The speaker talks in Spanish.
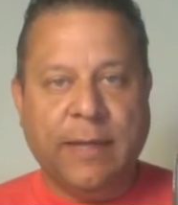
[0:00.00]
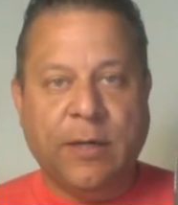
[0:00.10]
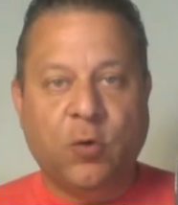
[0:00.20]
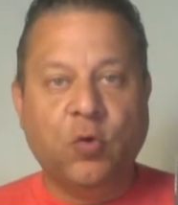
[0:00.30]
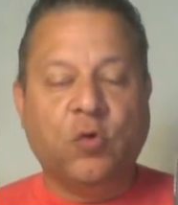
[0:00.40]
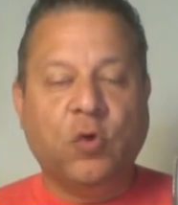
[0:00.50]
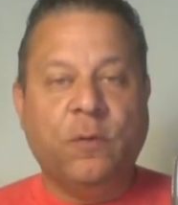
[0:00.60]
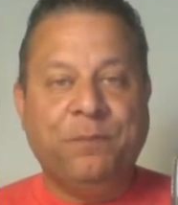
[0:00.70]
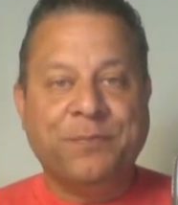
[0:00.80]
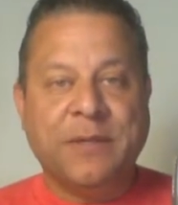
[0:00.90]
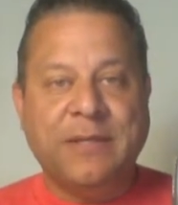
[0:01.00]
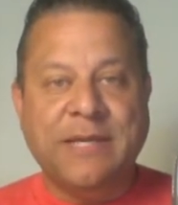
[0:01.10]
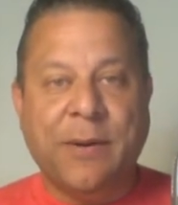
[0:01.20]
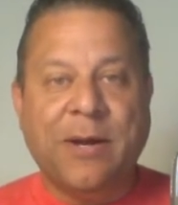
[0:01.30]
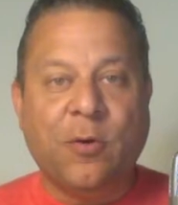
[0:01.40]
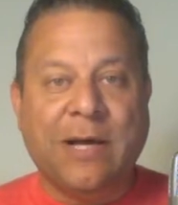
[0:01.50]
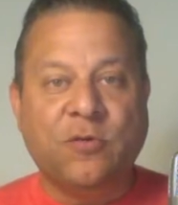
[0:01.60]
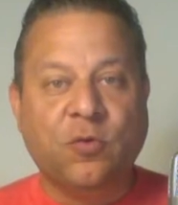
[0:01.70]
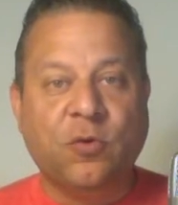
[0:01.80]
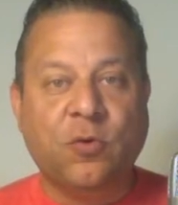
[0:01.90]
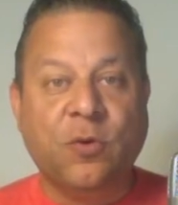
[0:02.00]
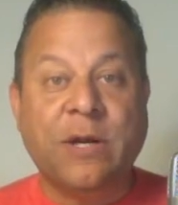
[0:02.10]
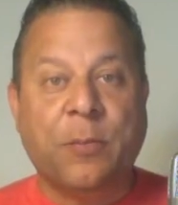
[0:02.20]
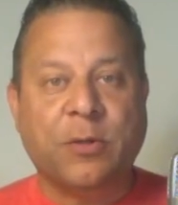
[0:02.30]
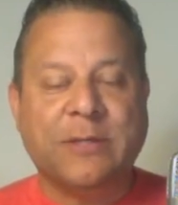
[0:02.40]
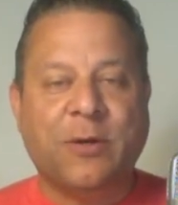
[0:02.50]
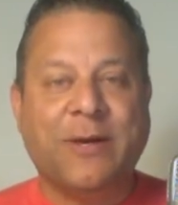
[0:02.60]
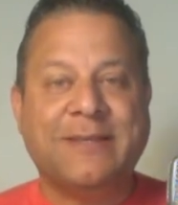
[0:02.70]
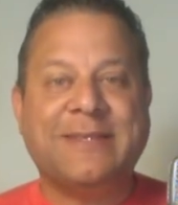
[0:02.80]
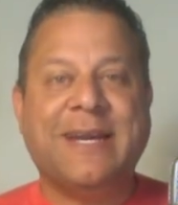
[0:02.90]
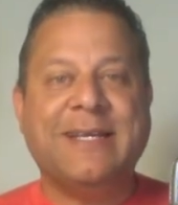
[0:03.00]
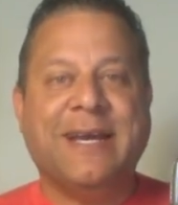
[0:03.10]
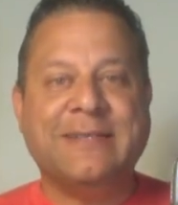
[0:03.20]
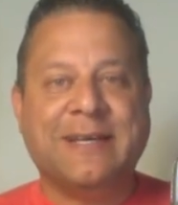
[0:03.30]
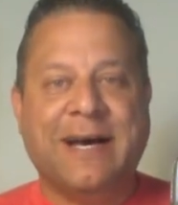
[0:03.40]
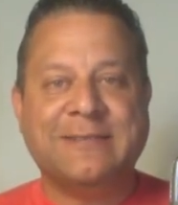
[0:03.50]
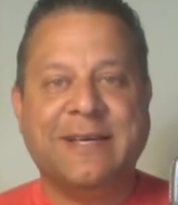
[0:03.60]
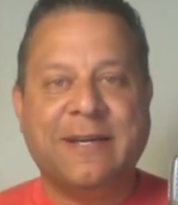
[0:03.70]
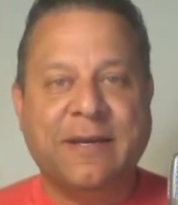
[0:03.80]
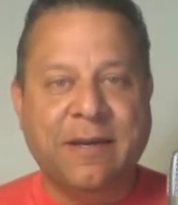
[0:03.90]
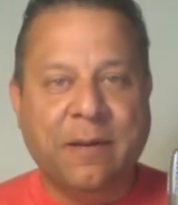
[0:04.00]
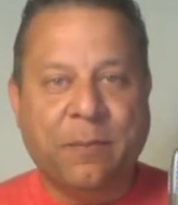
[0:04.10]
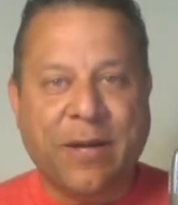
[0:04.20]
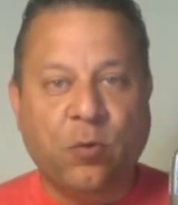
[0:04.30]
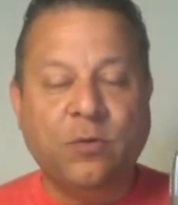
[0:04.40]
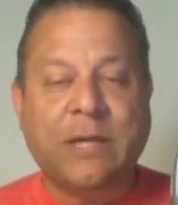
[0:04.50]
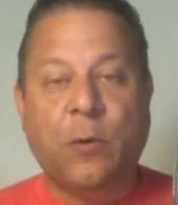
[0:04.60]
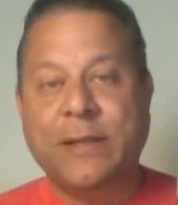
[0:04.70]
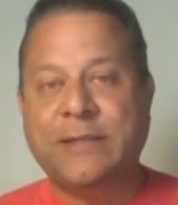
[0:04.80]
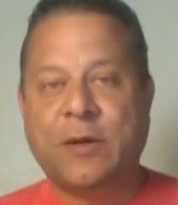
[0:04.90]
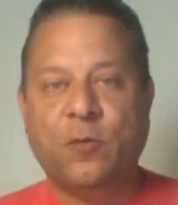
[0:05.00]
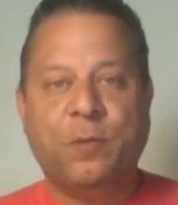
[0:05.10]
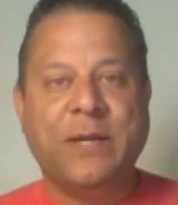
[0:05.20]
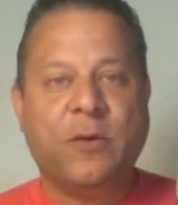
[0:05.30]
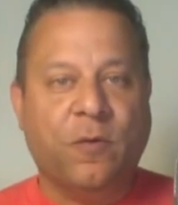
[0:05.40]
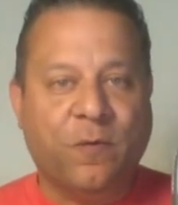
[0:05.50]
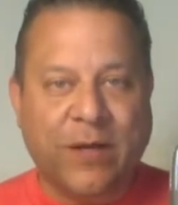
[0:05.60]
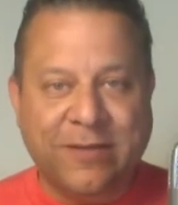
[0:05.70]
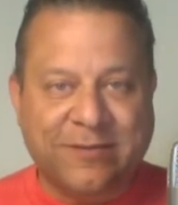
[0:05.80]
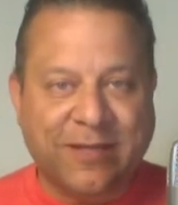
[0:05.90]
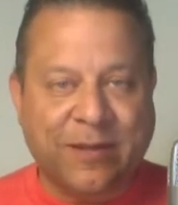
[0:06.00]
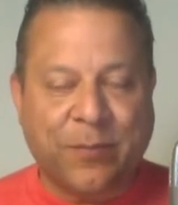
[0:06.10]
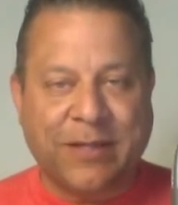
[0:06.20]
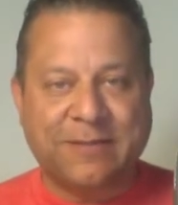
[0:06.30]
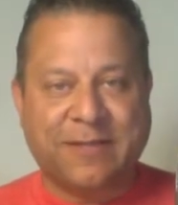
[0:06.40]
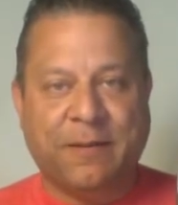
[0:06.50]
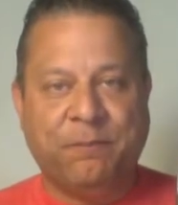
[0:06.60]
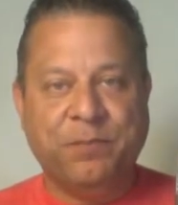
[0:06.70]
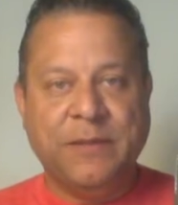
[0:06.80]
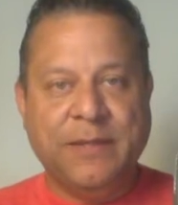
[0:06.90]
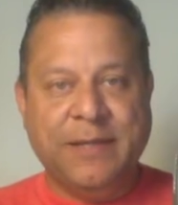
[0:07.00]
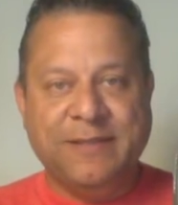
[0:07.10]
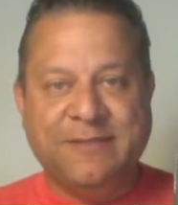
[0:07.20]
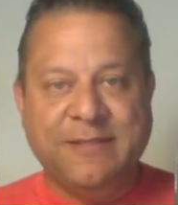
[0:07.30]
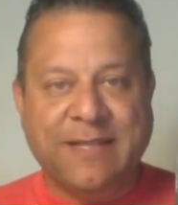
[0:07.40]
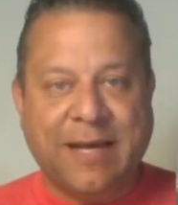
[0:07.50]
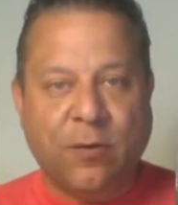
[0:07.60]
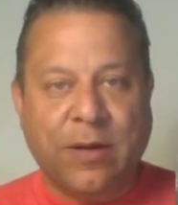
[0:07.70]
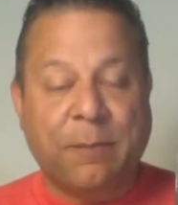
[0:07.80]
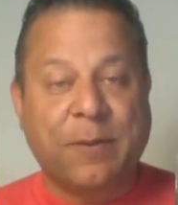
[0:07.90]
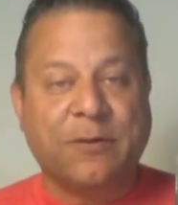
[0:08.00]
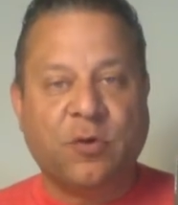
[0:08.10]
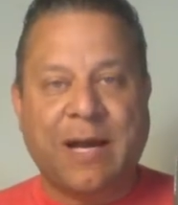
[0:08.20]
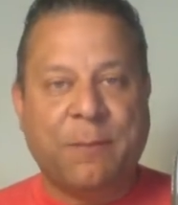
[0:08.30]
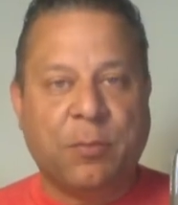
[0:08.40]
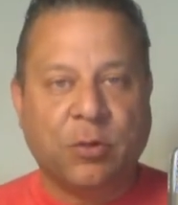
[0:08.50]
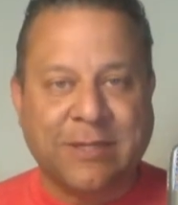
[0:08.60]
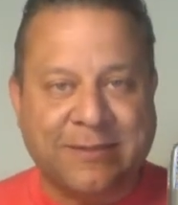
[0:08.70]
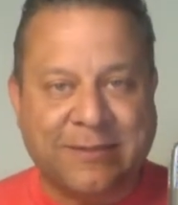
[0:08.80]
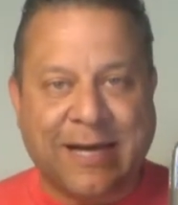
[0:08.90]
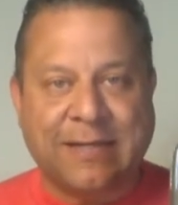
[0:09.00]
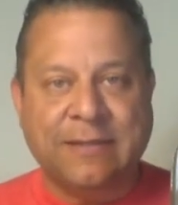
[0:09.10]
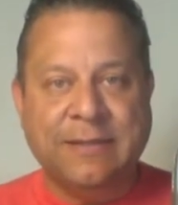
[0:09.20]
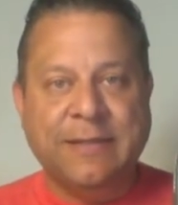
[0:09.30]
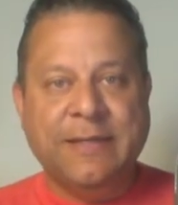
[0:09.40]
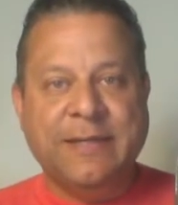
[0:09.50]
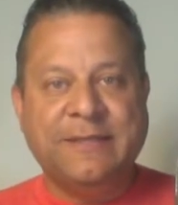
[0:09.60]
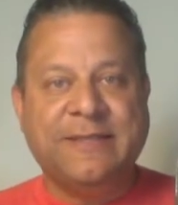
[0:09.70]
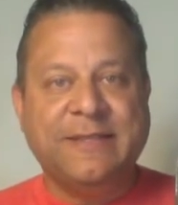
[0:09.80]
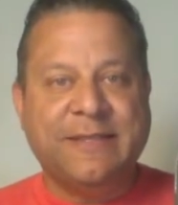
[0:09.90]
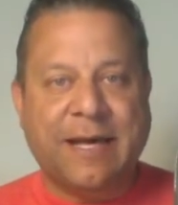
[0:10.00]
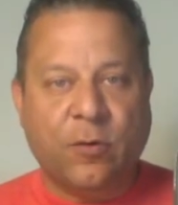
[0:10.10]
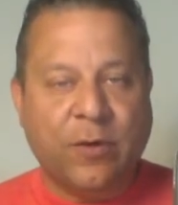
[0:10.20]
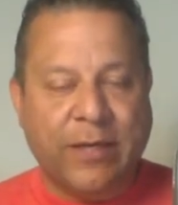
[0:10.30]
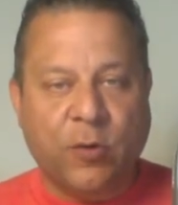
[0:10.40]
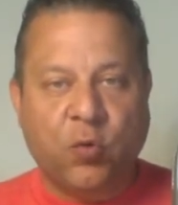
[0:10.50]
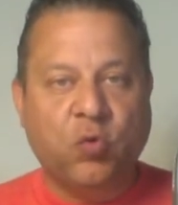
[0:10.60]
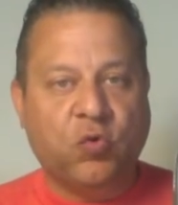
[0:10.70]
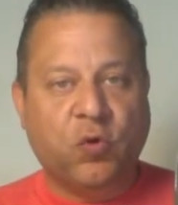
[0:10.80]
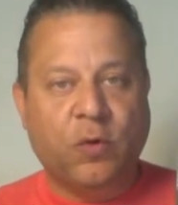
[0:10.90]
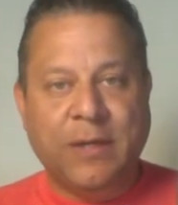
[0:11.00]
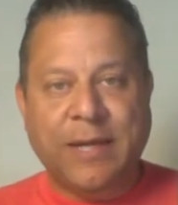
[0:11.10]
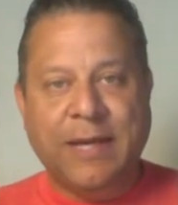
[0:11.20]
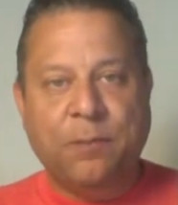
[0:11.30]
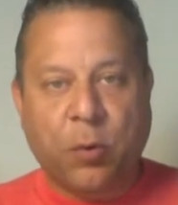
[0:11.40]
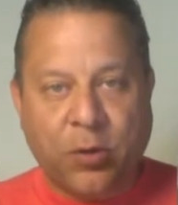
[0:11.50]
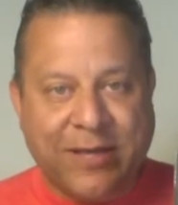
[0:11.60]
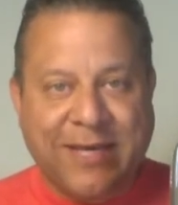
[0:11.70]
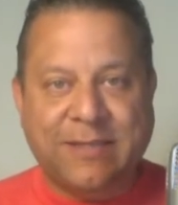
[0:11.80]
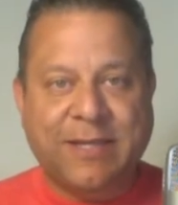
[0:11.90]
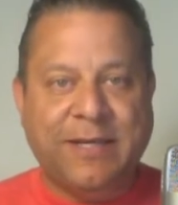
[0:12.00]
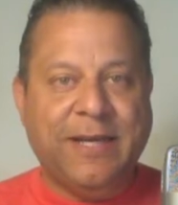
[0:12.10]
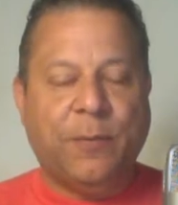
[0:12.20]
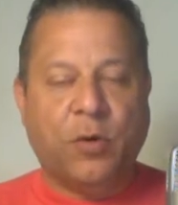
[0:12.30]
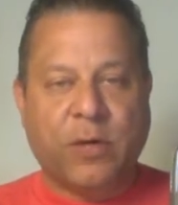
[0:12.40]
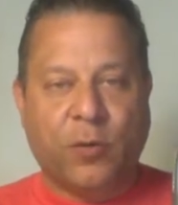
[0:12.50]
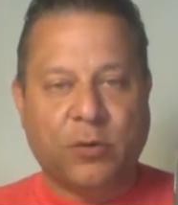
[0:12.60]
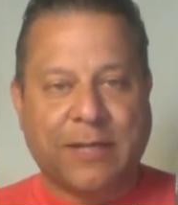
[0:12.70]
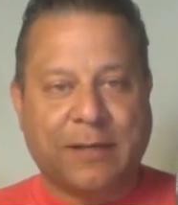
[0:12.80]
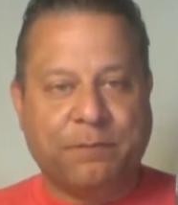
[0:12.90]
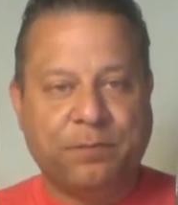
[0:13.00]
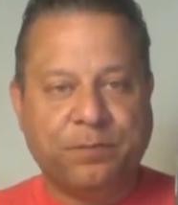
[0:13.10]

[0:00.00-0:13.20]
Incluso llevaron a sus reporteros estrellas a hacer preguntas o a interrumpir conferencias de prensa. Incitaron a las personas a protestar, incitaron incluso el por quién teníamos que votar.